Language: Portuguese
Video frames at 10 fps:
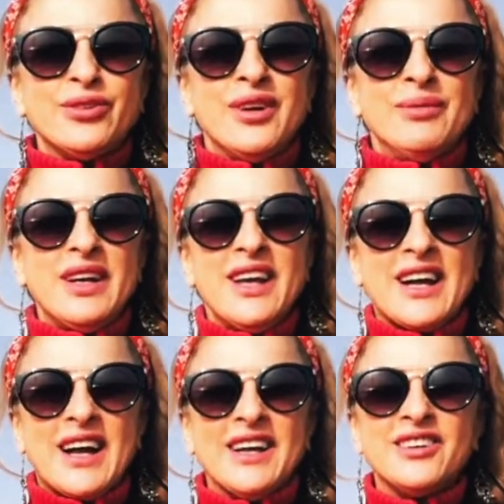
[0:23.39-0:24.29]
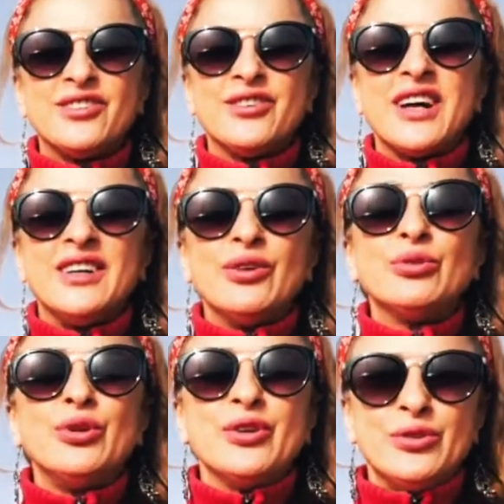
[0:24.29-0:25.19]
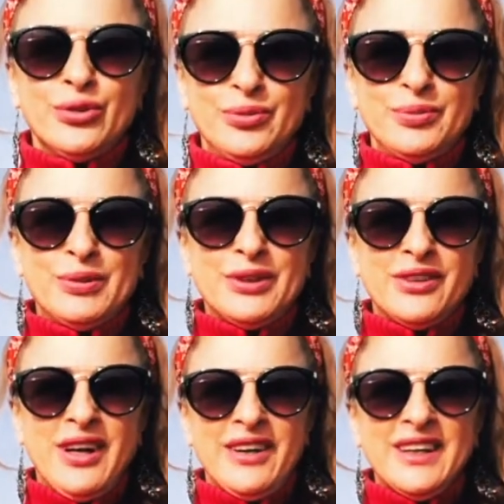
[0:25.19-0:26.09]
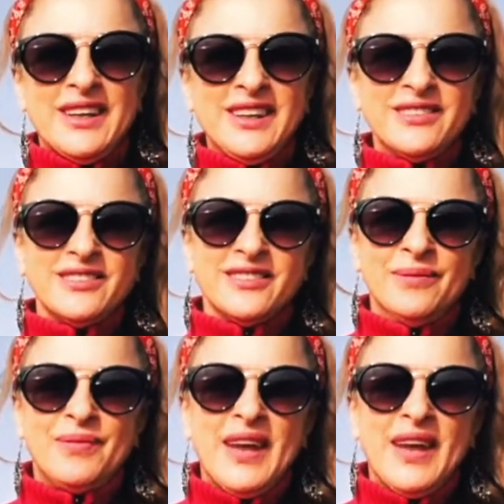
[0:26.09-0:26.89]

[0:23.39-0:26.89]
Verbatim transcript: Sou a Maria Cares do canal do YouTube Portugal é Lindo.